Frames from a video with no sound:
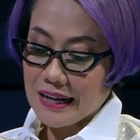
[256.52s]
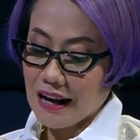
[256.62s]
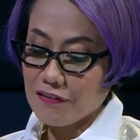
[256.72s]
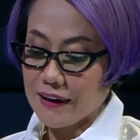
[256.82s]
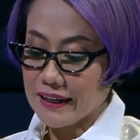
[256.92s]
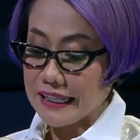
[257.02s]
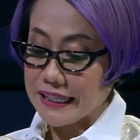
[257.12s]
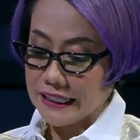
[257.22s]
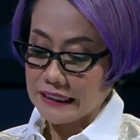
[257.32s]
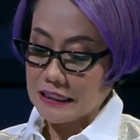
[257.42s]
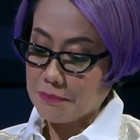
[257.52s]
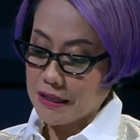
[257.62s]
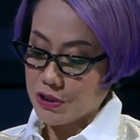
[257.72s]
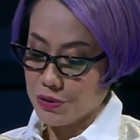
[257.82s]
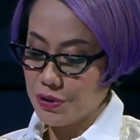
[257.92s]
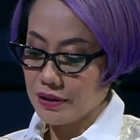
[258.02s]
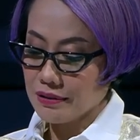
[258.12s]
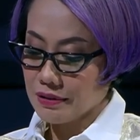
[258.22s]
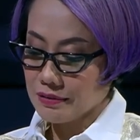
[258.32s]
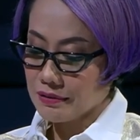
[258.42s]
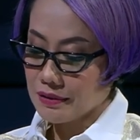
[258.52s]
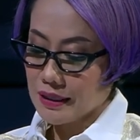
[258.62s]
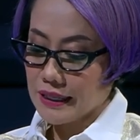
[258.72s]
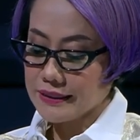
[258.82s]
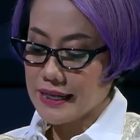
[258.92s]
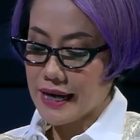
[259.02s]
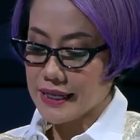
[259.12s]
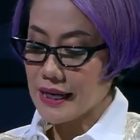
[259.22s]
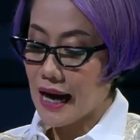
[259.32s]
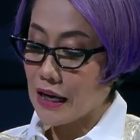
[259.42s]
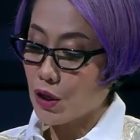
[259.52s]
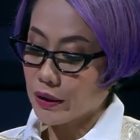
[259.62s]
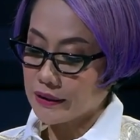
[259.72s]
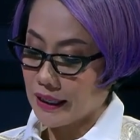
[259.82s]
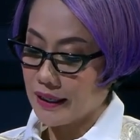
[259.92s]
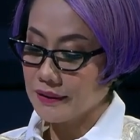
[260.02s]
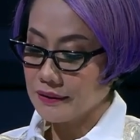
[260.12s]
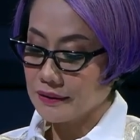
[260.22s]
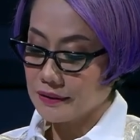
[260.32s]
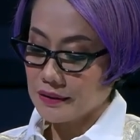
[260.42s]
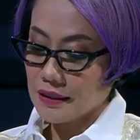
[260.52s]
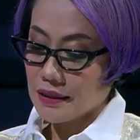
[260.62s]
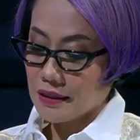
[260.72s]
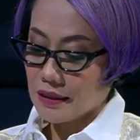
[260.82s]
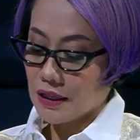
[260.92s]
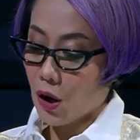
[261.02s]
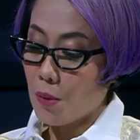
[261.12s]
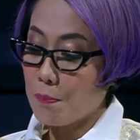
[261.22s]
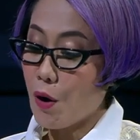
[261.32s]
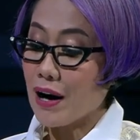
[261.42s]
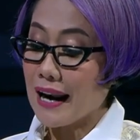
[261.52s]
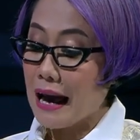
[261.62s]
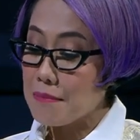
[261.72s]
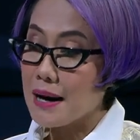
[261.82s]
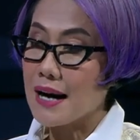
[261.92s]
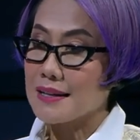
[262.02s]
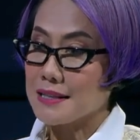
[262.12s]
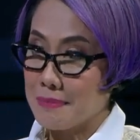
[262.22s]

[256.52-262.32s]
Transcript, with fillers: Rafael ini termasuk dari anggota kelompok lama